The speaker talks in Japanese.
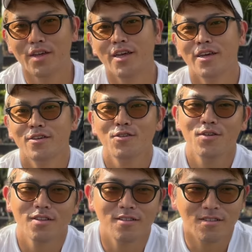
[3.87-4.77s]
えー、今
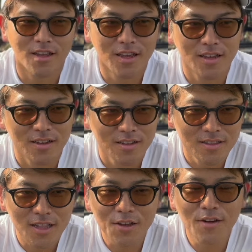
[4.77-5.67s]
日はですね
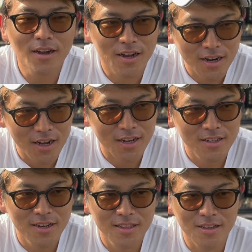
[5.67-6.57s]
台湾から
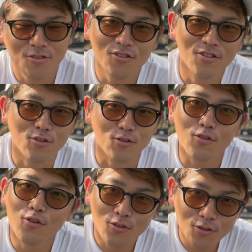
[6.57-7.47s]
入れた種子の
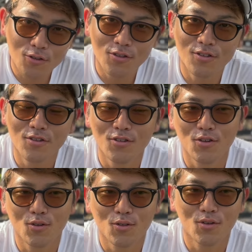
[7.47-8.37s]
その後の様子
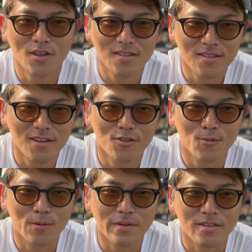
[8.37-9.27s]
お届けしたいと
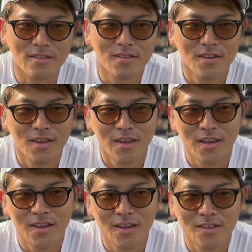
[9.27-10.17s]
思います、
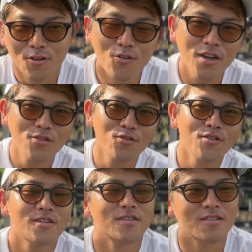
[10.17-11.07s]
えー、で後半の
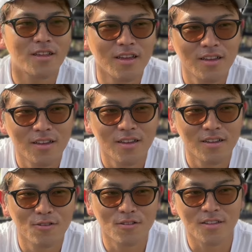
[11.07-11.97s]
方ではですね、
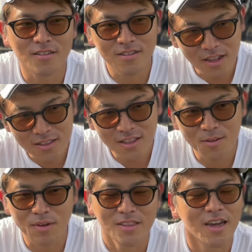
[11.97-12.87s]
えー、ちょっと雑談
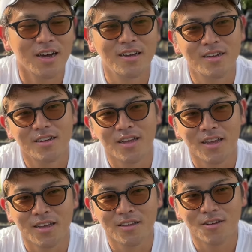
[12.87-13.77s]
でまた、
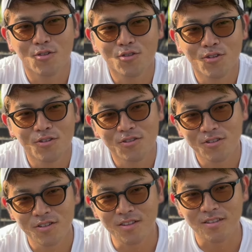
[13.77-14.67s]
えこの
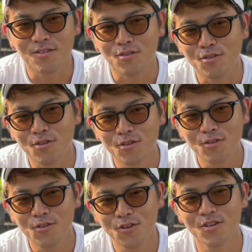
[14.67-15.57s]
種子たちをどうい
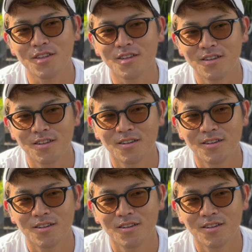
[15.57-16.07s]
うふうに